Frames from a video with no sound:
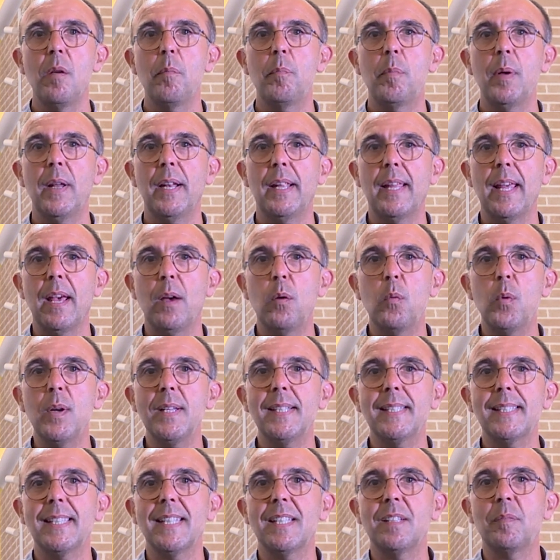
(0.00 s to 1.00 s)
perché
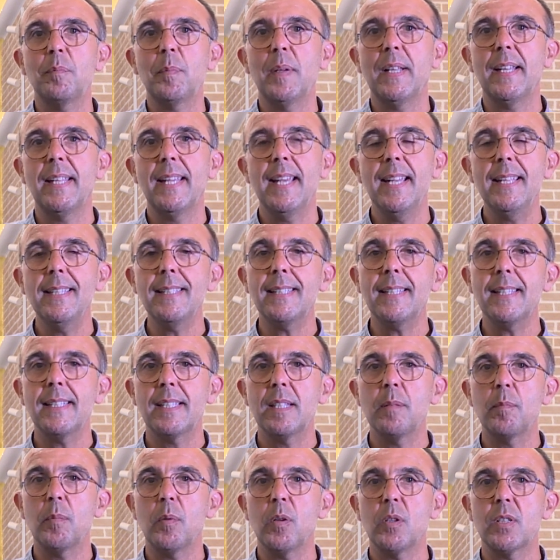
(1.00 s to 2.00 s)
questa esperienza
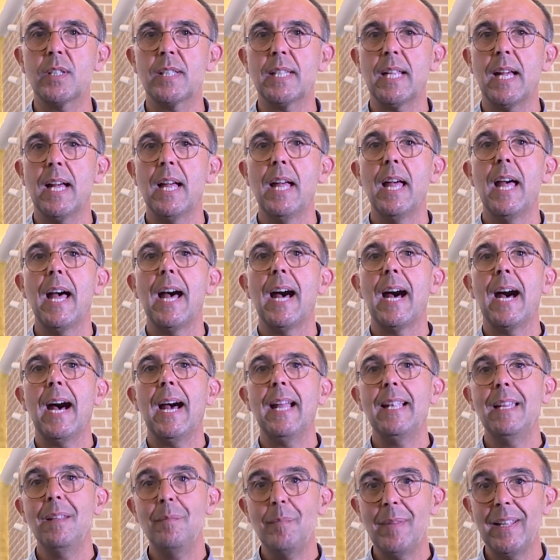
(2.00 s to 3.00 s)
si possa
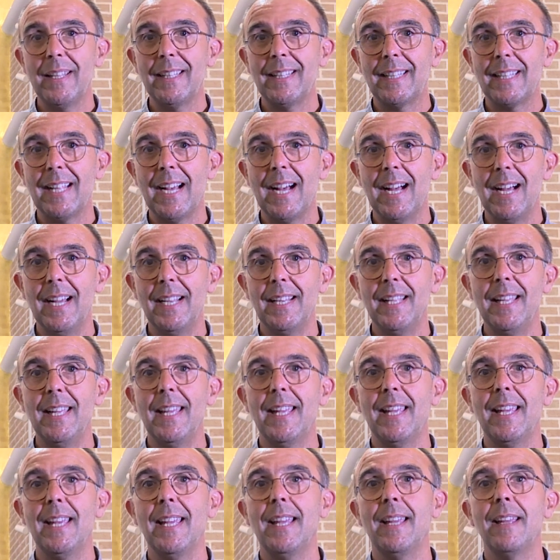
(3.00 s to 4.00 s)
alimentare
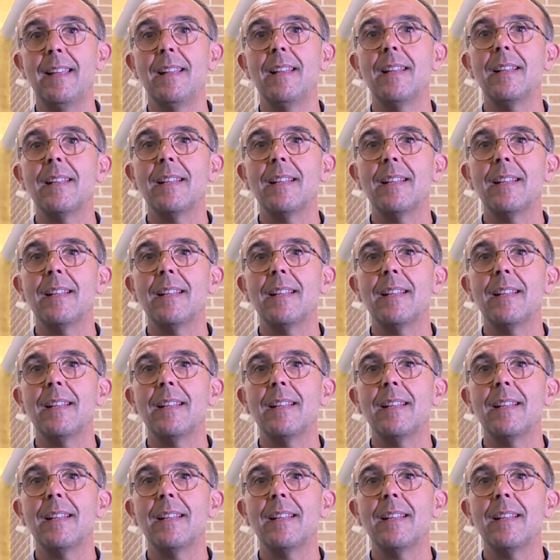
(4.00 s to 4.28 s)
e